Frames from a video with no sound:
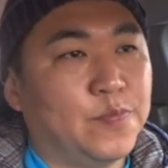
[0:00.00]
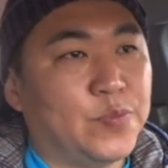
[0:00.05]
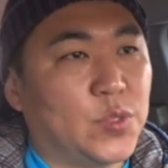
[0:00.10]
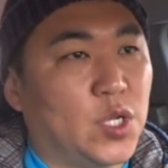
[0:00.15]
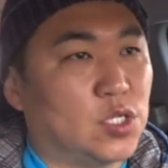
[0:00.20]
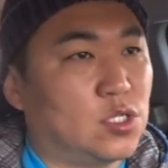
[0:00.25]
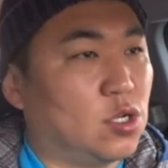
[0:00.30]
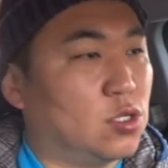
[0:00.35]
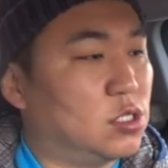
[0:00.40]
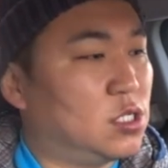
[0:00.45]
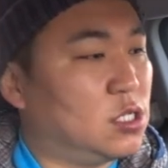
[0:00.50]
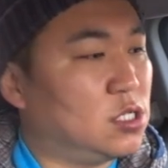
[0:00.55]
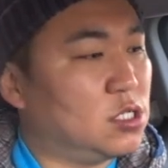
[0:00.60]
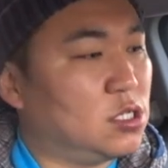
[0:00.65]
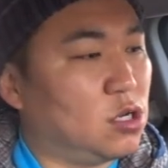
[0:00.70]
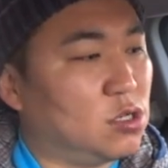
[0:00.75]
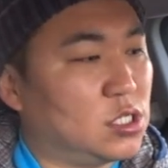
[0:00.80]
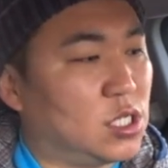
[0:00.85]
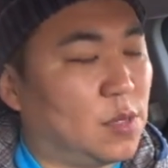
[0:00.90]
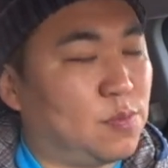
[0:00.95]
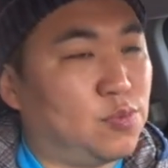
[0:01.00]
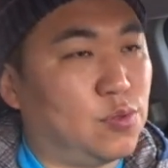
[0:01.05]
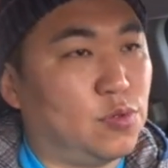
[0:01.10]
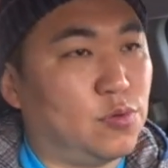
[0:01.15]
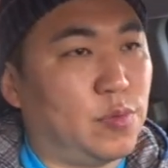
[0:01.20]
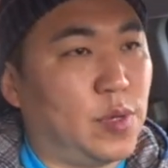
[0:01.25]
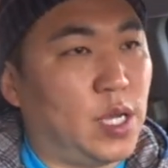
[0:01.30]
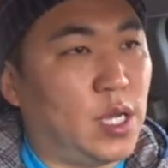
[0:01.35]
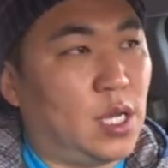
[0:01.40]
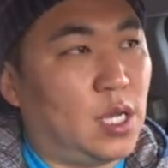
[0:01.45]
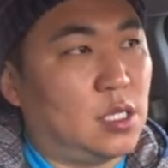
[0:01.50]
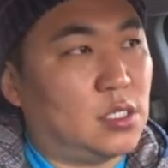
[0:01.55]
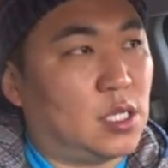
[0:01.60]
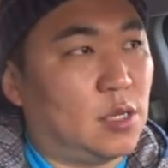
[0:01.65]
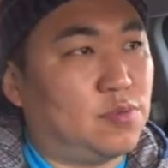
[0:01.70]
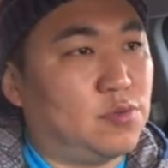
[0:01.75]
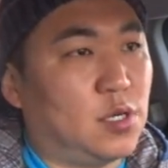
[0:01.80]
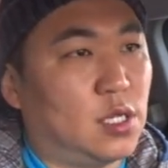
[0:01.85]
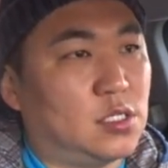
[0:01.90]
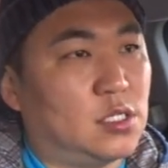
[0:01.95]
어떤 특정 제품의
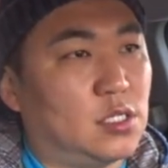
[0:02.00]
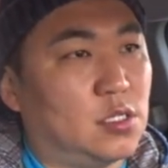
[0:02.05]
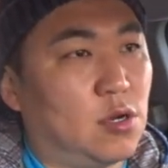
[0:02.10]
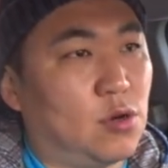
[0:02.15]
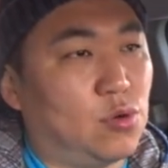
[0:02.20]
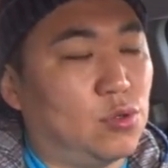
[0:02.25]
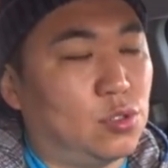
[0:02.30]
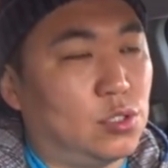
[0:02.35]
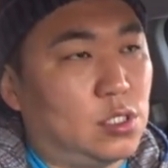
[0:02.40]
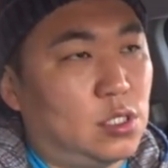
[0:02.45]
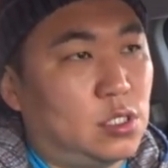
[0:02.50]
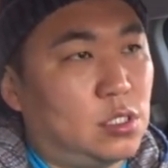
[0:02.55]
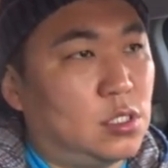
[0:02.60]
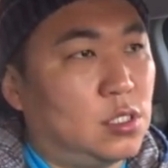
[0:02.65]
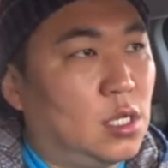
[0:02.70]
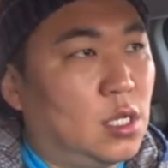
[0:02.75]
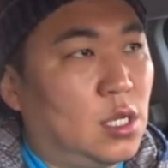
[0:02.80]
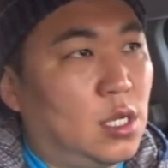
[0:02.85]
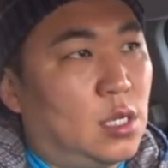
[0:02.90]
제품 같은 경우는